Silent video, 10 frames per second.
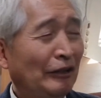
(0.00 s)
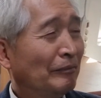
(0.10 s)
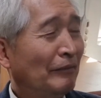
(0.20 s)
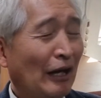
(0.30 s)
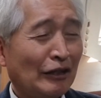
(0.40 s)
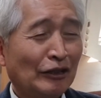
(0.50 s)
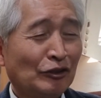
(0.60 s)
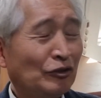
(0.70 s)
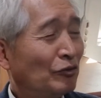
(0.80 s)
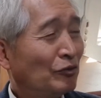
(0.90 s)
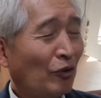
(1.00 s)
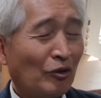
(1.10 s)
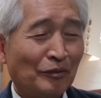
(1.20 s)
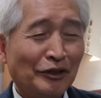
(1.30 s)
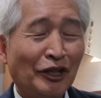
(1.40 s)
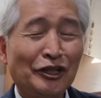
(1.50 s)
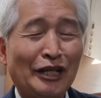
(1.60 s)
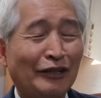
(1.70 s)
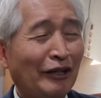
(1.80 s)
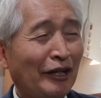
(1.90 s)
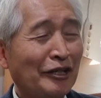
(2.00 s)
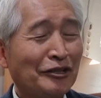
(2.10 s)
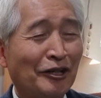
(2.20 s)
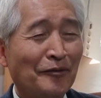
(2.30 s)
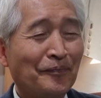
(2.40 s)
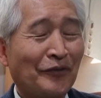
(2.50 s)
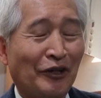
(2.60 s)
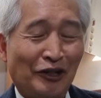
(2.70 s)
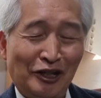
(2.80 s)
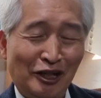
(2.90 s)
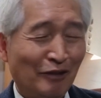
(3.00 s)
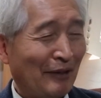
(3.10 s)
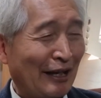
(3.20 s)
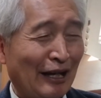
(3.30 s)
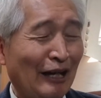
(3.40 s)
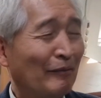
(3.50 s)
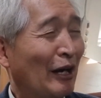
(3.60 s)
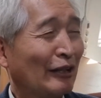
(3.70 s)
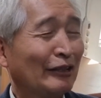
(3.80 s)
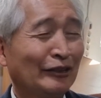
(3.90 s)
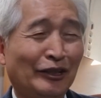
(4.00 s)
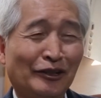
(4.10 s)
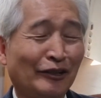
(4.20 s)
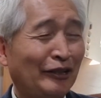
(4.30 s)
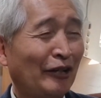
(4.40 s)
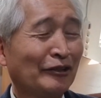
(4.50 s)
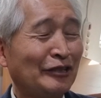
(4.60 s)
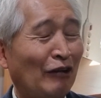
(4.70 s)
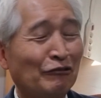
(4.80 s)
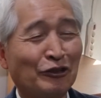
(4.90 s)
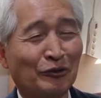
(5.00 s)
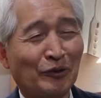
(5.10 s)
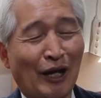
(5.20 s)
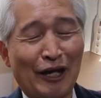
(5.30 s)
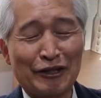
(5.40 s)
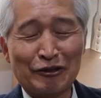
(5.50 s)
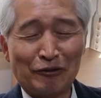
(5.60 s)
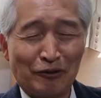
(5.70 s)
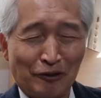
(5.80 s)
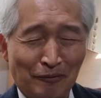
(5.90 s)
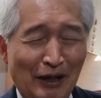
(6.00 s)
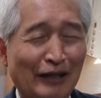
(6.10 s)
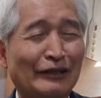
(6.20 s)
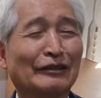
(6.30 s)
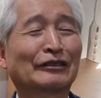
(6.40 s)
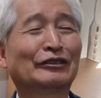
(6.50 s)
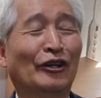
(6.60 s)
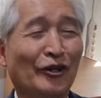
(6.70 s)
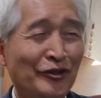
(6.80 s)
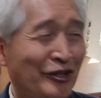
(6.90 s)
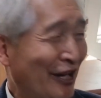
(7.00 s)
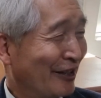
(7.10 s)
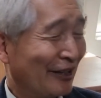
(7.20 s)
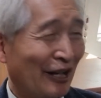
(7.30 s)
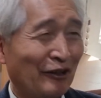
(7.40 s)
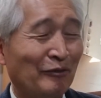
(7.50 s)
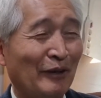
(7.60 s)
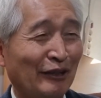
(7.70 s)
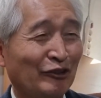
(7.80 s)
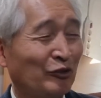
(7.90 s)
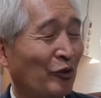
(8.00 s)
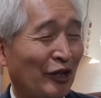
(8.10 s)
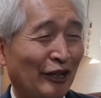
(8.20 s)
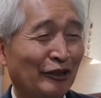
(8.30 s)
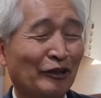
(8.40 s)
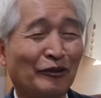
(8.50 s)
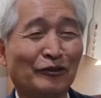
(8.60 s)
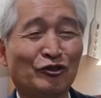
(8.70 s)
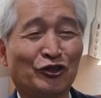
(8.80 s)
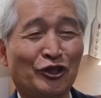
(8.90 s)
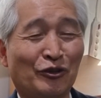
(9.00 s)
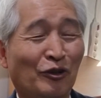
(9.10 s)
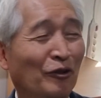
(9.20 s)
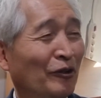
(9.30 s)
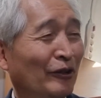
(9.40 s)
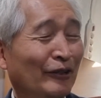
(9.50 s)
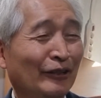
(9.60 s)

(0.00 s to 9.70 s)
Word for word: 막 그 조금 의견이 다르다고 해서 얼마나 막 그 티격태격 싸울 정도가 아니고 막 그 전쟁을 하고 막 총칼 들고 죽이고